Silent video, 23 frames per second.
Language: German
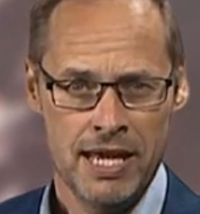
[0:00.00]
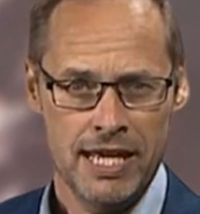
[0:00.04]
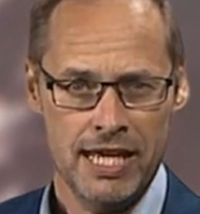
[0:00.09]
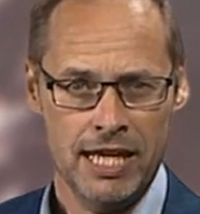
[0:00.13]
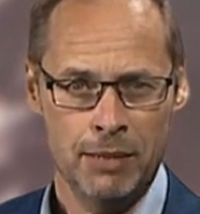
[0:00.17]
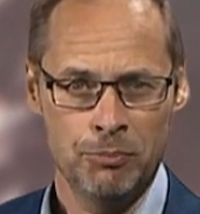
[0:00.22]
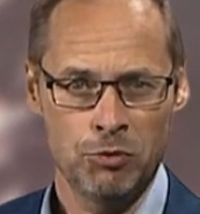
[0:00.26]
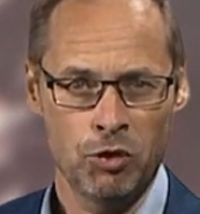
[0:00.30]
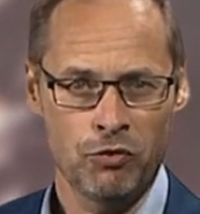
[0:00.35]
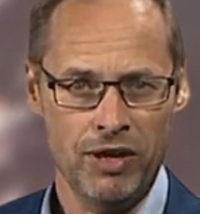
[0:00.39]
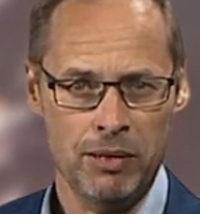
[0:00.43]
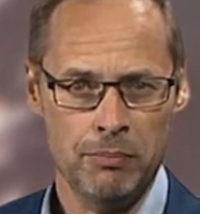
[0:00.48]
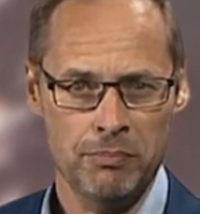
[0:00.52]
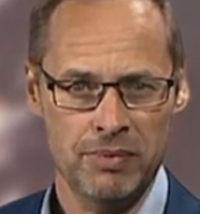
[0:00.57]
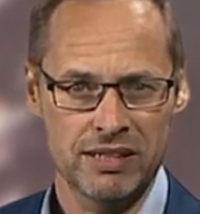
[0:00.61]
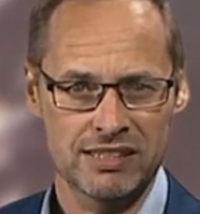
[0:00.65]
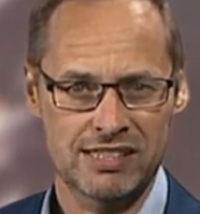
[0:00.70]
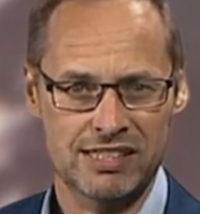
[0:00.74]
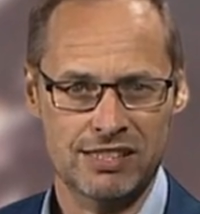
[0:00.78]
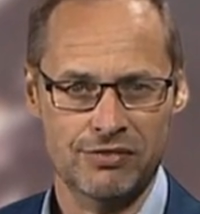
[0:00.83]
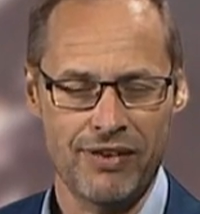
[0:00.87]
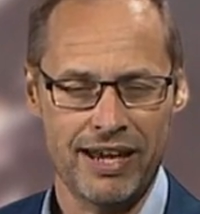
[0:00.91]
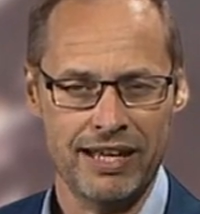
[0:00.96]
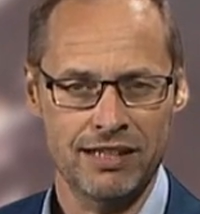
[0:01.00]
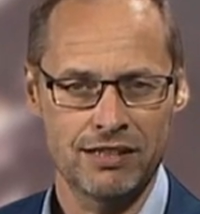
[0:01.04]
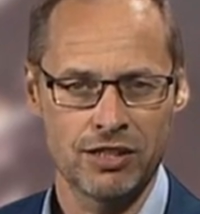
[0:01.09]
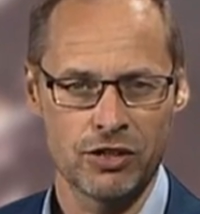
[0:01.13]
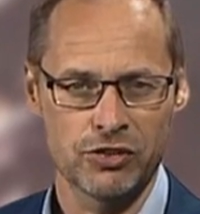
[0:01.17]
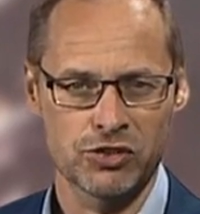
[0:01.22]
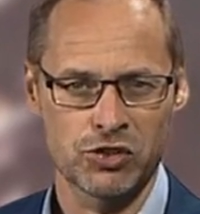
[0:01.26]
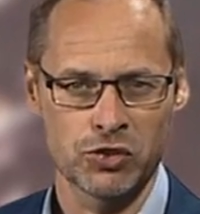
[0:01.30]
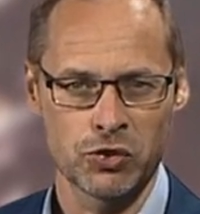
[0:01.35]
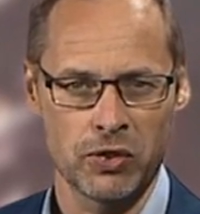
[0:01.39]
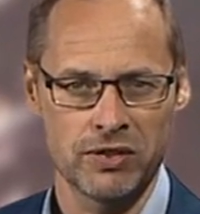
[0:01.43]
Im November
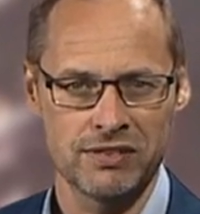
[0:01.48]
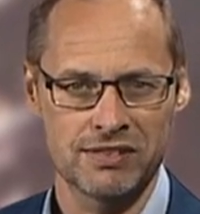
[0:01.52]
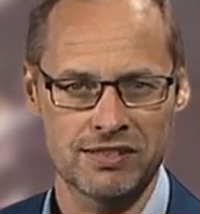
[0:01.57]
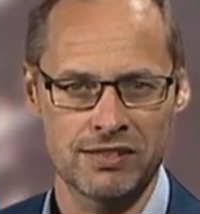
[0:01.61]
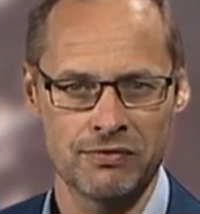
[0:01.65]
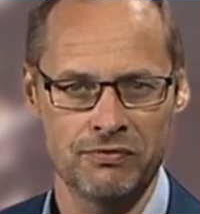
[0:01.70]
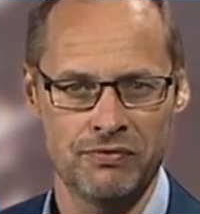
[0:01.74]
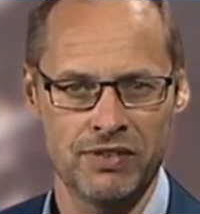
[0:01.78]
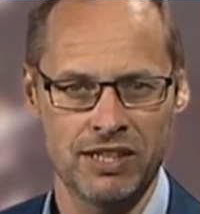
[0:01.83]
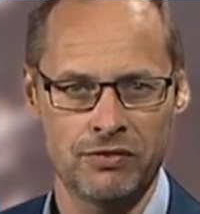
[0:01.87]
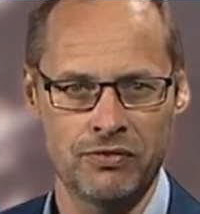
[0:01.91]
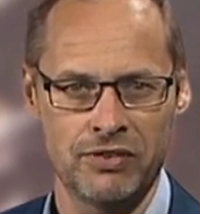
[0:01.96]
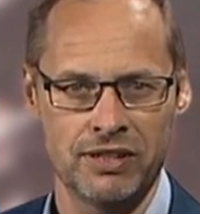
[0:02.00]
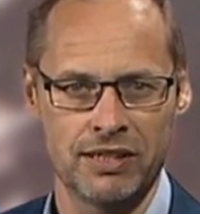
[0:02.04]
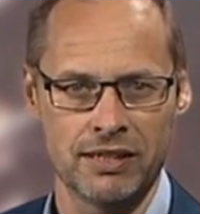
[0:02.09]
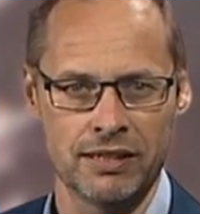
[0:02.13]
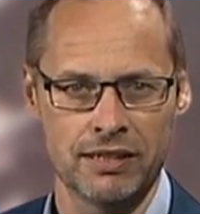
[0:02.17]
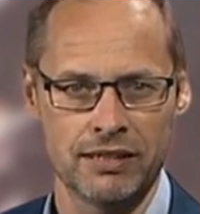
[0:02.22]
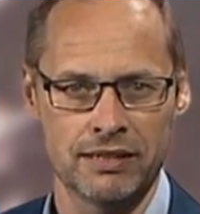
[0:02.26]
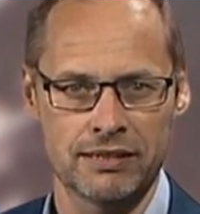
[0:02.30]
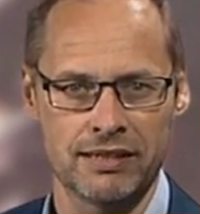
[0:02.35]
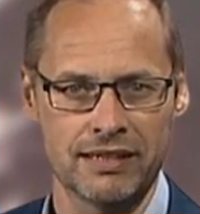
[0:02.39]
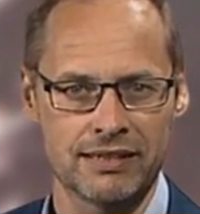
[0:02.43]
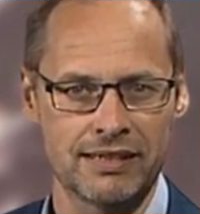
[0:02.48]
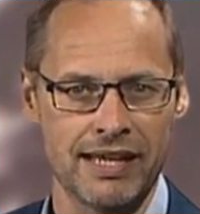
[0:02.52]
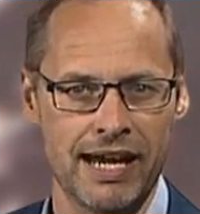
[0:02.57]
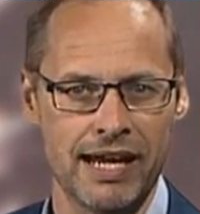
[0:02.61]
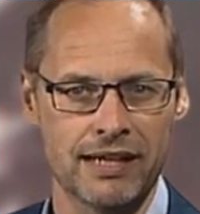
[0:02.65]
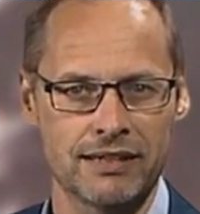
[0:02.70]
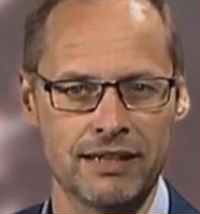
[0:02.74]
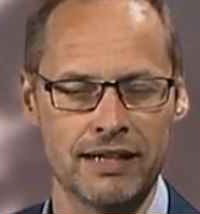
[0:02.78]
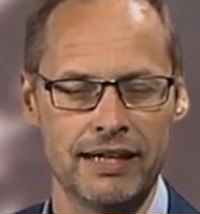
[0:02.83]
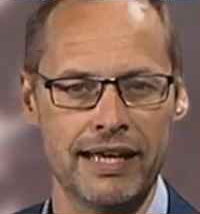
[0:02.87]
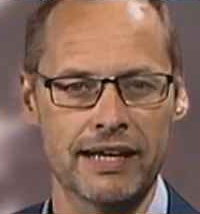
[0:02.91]
2019 wird wieder der
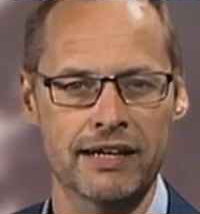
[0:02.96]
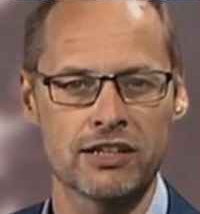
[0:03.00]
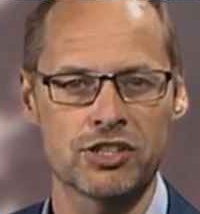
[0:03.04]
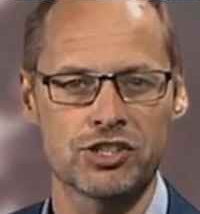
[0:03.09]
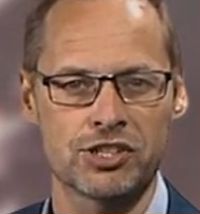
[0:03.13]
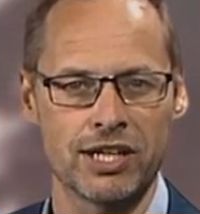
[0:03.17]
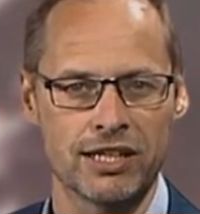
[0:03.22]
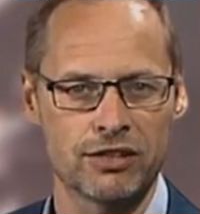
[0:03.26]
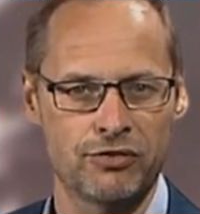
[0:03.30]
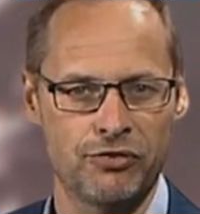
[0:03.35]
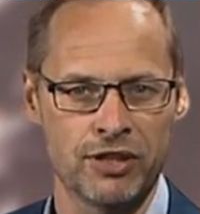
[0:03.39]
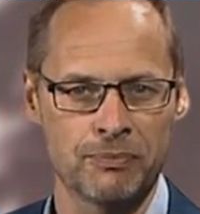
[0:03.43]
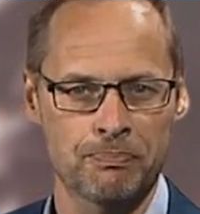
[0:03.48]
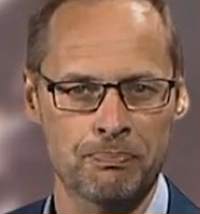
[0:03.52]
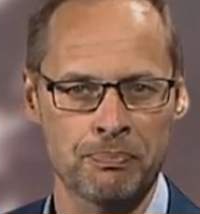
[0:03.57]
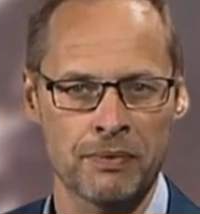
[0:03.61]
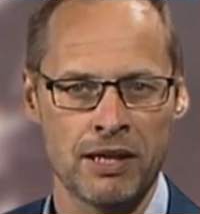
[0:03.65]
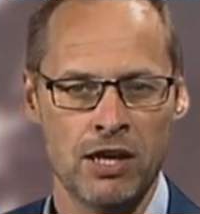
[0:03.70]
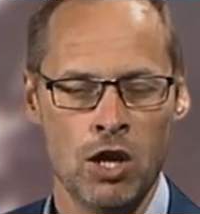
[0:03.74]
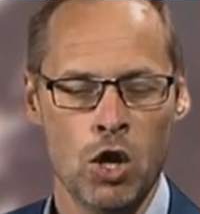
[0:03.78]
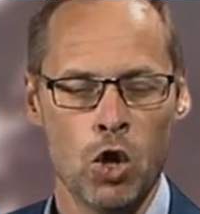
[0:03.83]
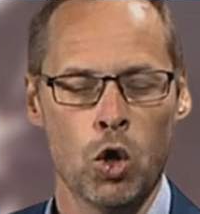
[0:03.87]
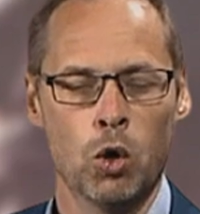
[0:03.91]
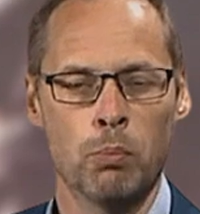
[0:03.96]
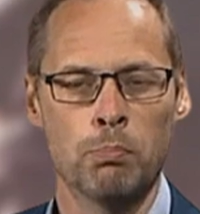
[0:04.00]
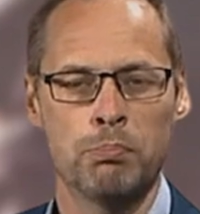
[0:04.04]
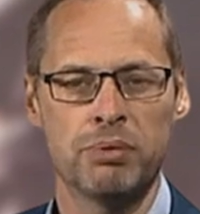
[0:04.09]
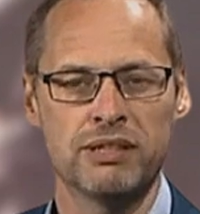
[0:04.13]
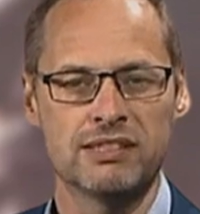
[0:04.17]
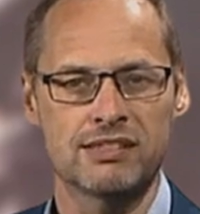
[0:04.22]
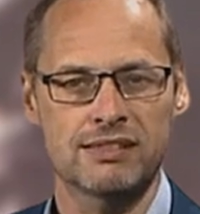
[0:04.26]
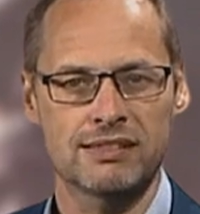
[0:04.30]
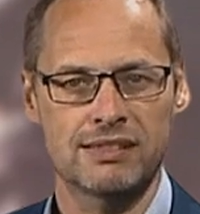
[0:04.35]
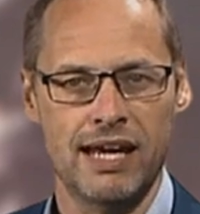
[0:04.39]
Tag der Lehre stattfinden und
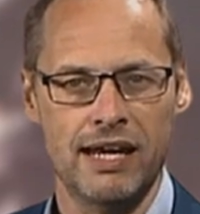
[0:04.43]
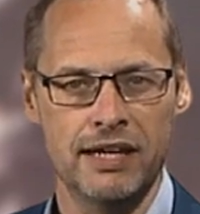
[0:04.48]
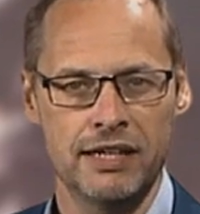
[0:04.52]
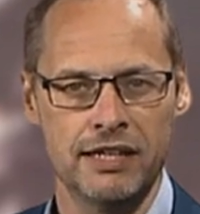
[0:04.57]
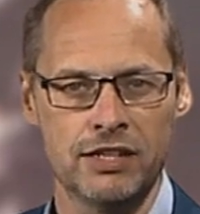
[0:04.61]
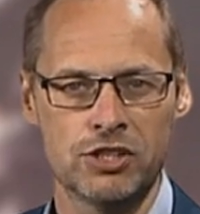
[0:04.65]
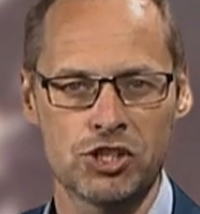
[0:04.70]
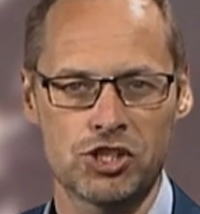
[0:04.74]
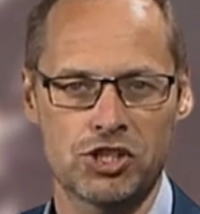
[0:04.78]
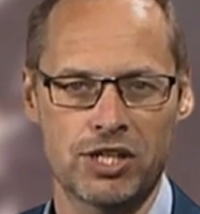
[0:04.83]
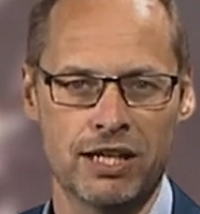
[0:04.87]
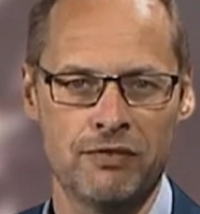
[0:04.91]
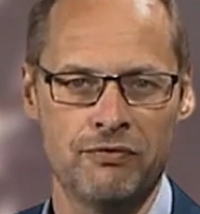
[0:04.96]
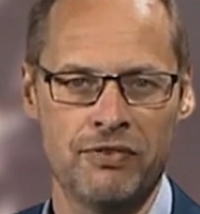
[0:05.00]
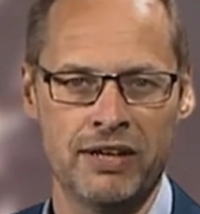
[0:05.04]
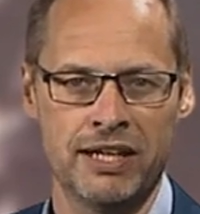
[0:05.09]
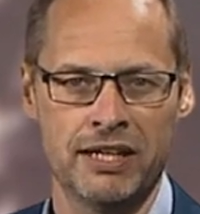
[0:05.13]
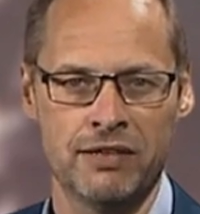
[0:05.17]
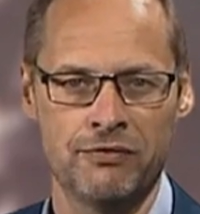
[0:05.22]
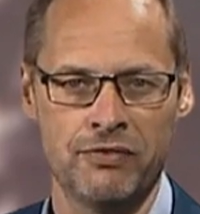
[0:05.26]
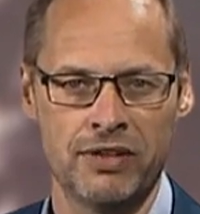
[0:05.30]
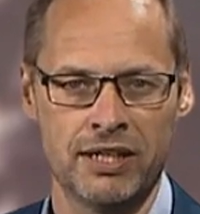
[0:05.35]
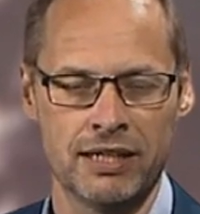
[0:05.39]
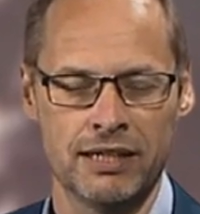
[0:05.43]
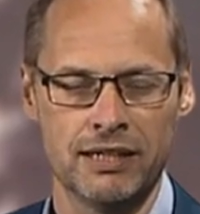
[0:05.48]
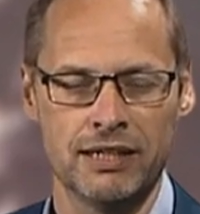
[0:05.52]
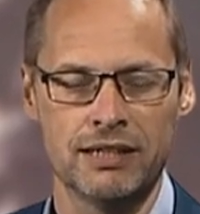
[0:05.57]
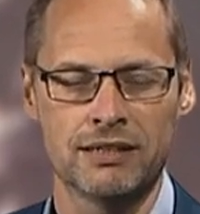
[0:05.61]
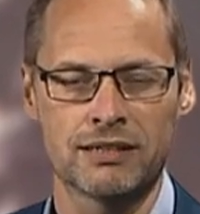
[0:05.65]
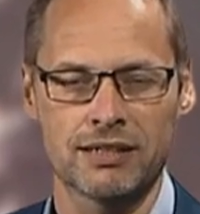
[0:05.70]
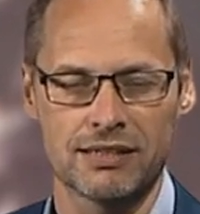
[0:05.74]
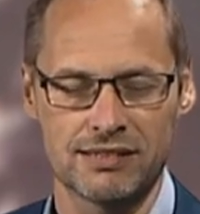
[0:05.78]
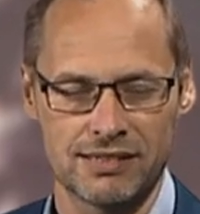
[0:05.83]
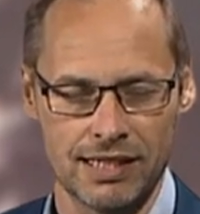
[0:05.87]
bis dahin stellen wir Ihnen wieder
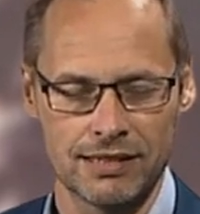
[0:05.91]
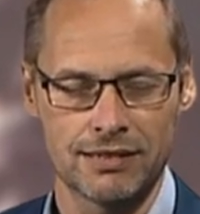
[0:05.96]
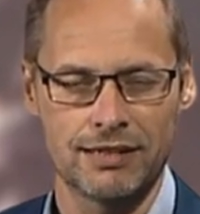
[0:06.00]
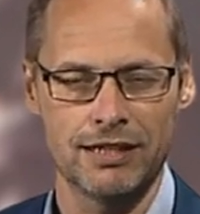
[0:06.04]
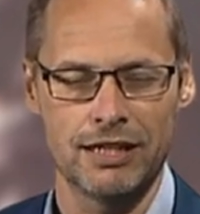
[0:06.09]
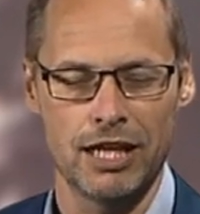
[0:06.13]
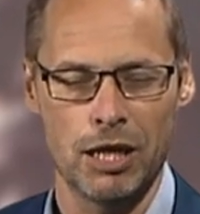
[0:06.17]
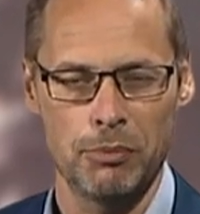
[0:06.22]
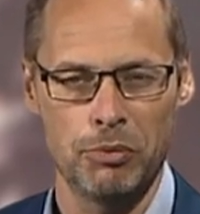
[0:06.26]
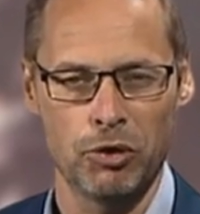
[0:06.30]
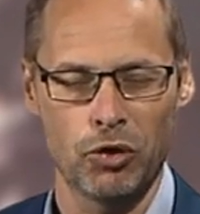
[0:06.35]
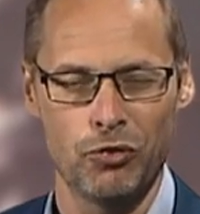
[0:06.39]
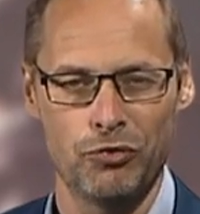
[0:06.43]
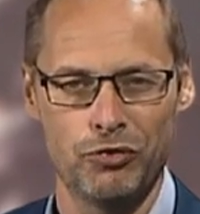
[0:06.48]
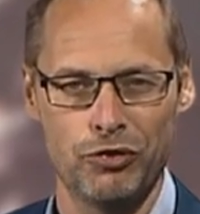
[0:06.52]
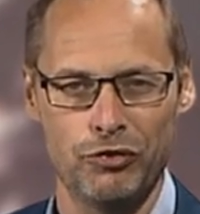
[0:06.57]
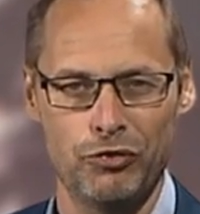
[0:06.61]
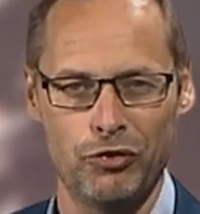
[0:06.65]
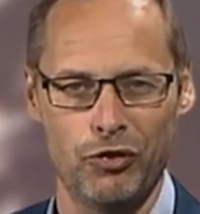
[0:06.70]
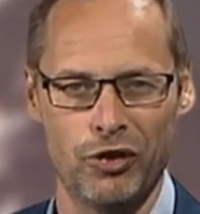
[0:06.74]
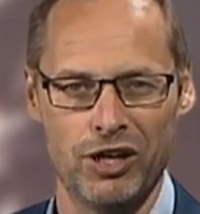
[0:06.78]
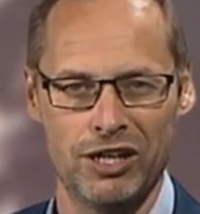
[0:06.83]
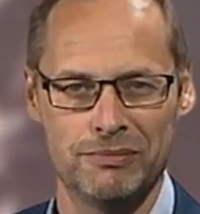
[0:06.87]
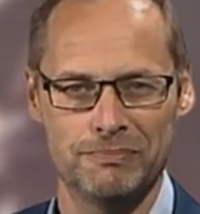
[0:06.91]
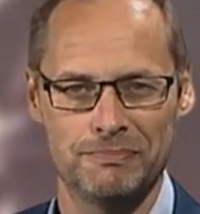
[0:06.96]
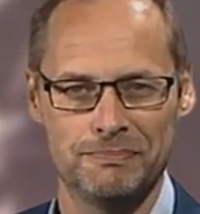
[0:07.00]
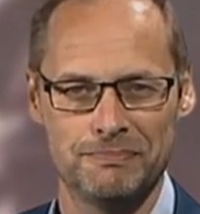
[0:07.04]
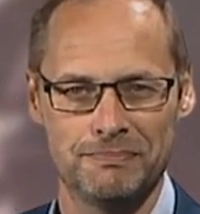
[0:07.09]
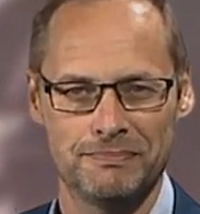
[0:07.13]
interessante Lehrberufe vor.